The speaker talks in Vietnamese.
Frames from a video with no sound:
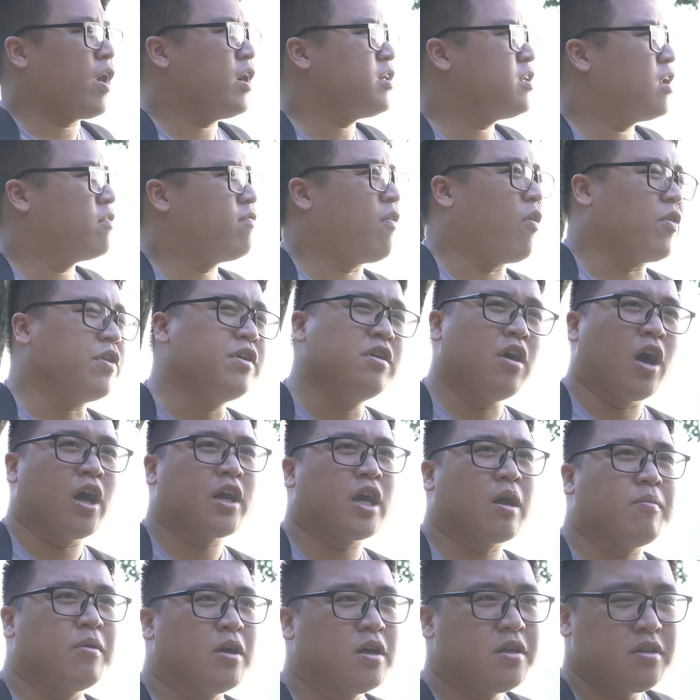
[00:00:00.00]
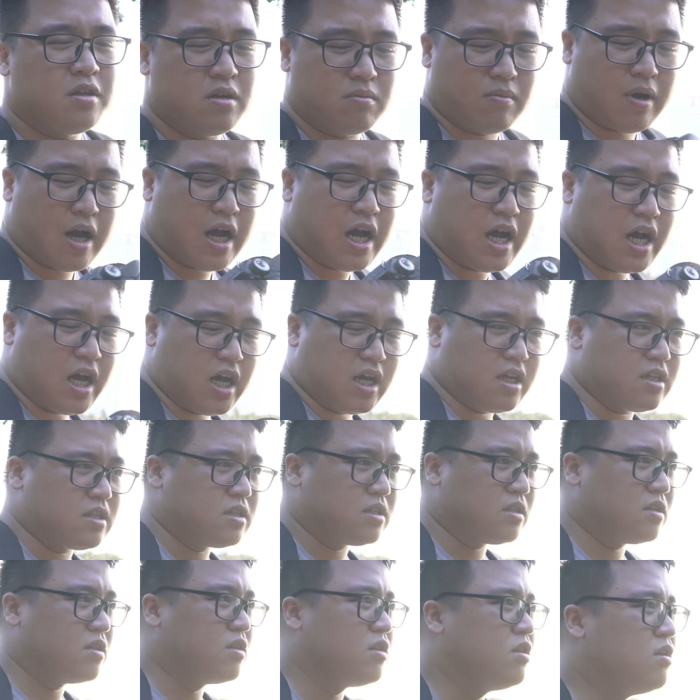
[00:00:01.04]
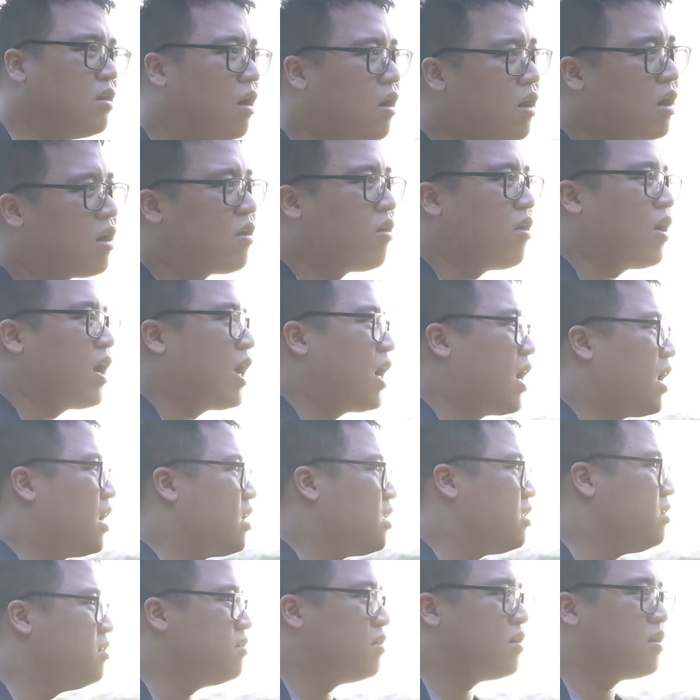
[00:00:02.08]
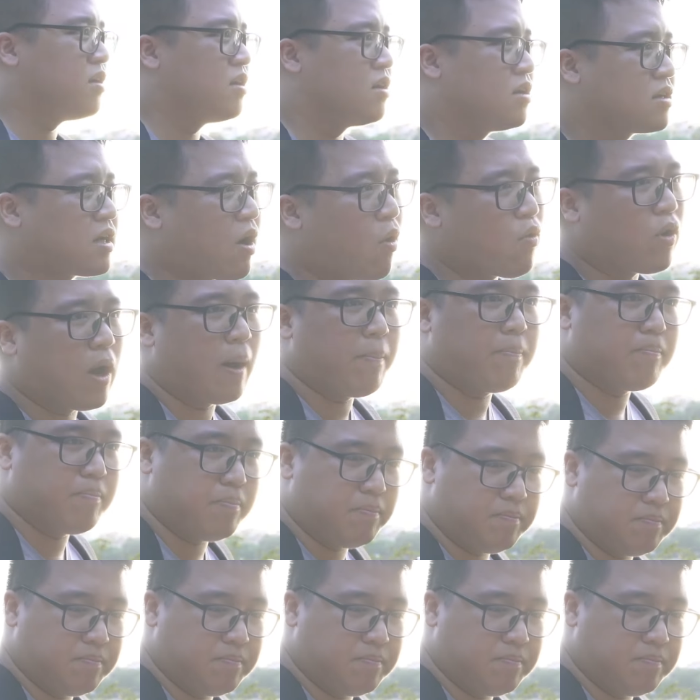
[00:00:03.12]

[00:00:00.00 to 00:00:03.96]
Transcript: này thì là vỏ nhựa anh em nhé, nhưng mà nhựa gọi là nhựa cao cấp.